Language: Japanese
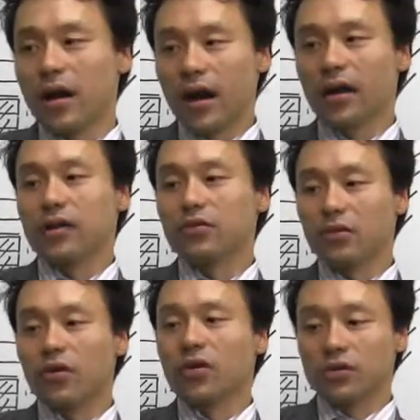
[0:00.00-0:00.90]
測ってる
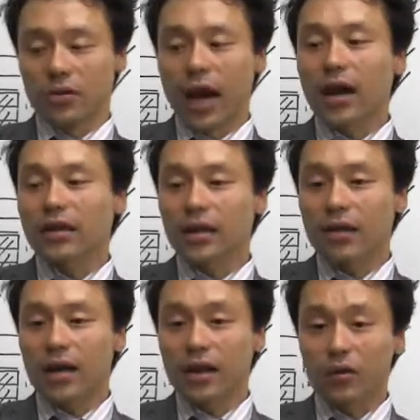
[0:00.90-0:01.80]
と、その測ってる
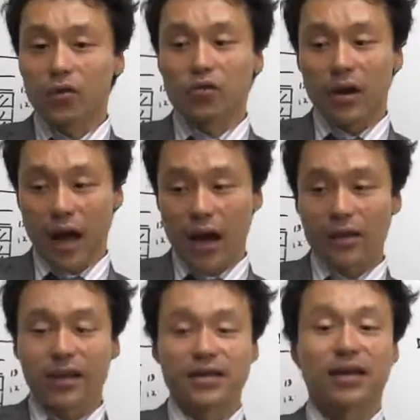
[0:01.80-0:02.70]
間に温度が上
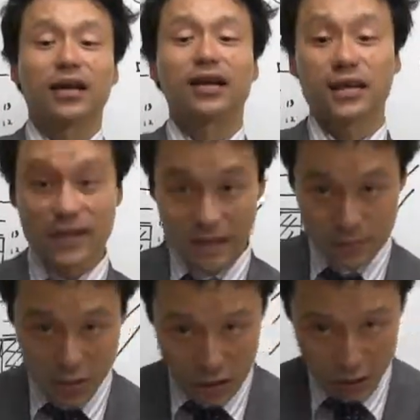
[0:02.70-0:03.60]
がったり下がったりしてし
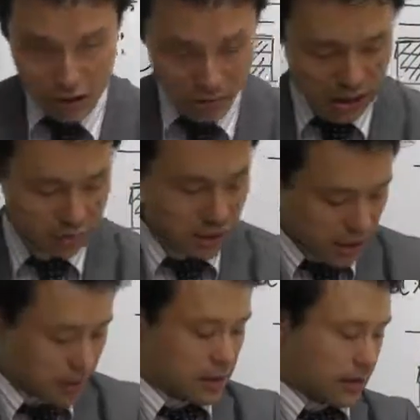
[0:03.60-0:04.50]
まう可能性もあるんで
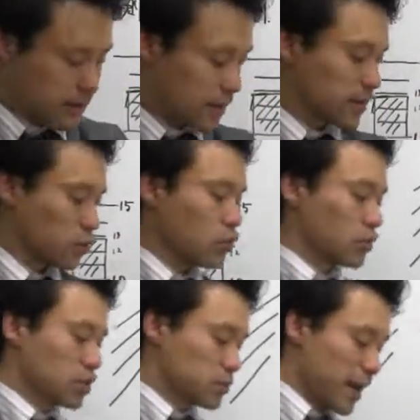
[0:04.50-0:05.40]
ね、さっさと
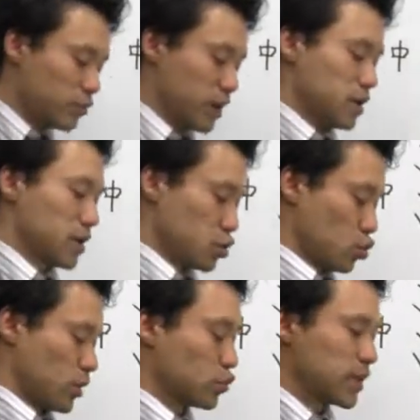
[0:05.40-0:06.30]
素早くやりましょう
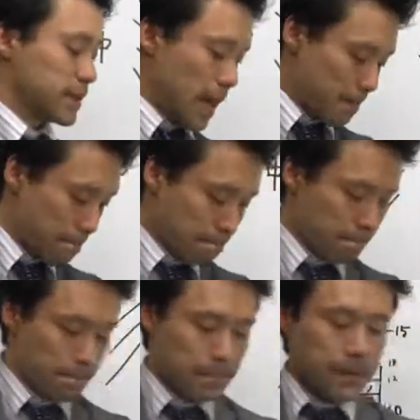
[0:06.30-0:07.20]
ということですね。
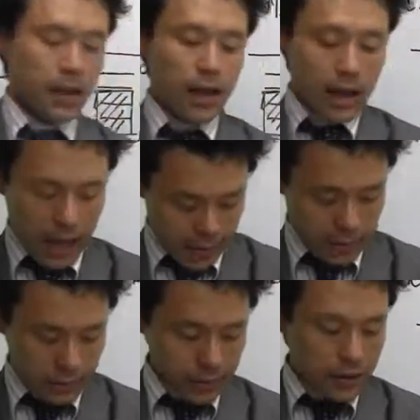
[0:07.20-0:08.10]
はい。
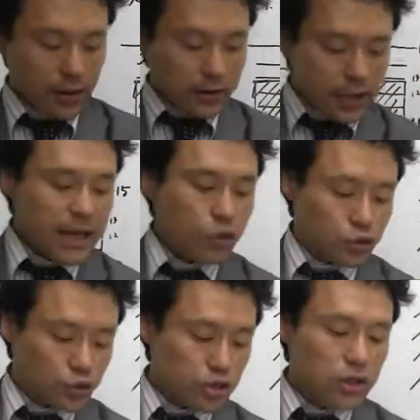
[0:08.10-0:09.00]
で、最後、
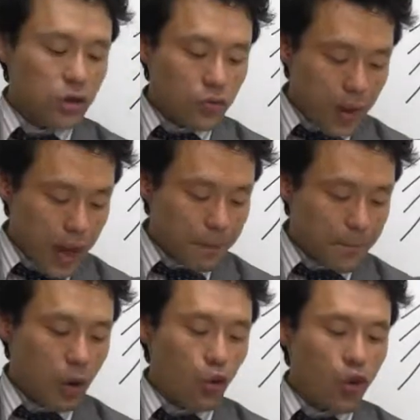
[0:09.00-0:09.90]
水温は、
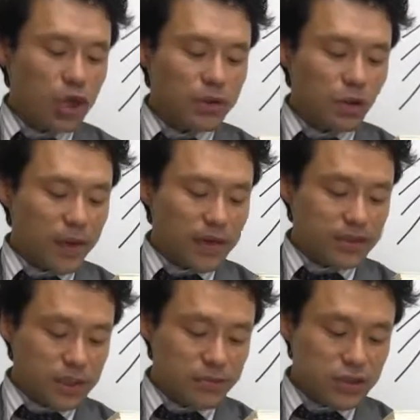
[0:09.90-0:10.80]
まあ、大きめの
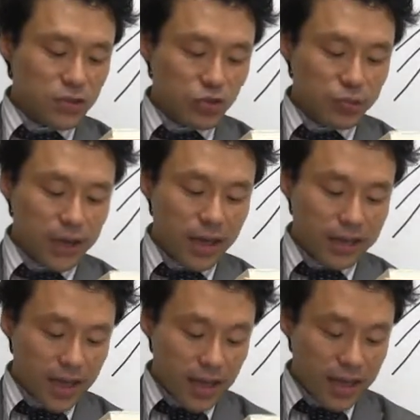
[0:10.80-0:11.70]
バケツに水を汲み上げ
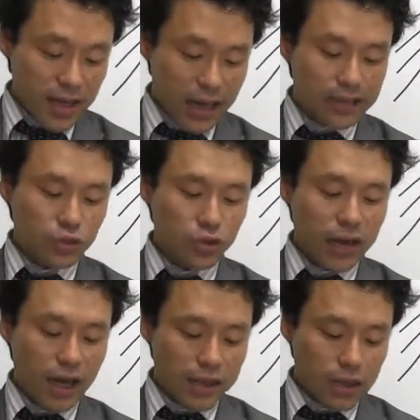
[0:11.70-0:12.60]
て、はい、その
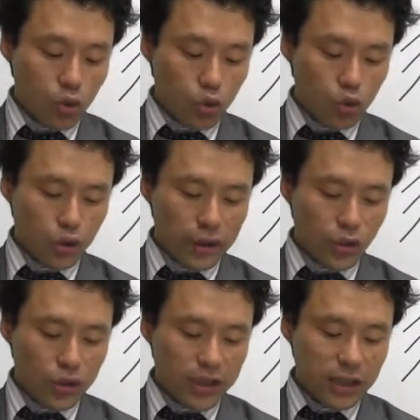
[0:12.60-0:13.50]
中に温度計
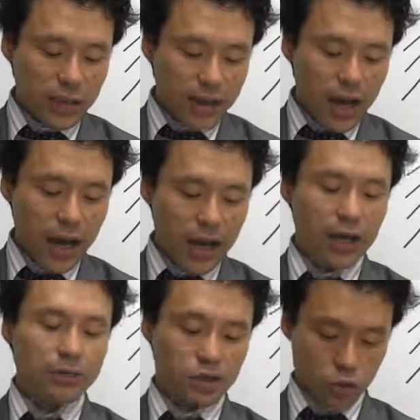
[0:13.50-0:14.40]
を入れたまま測
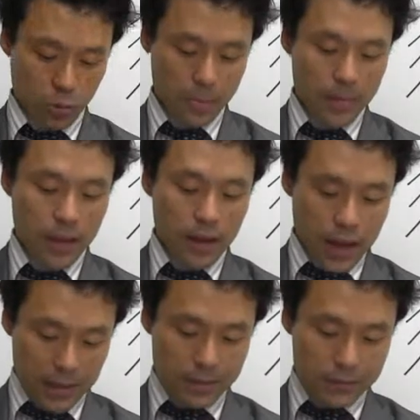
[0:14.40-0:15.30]
りましょうと。
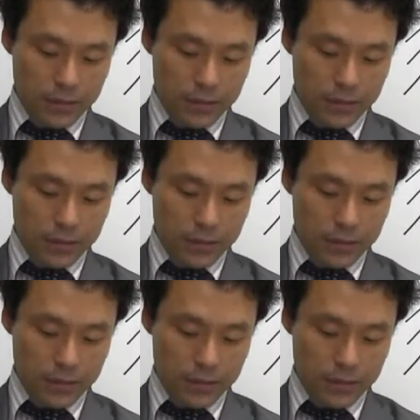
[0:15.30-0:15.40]
はい。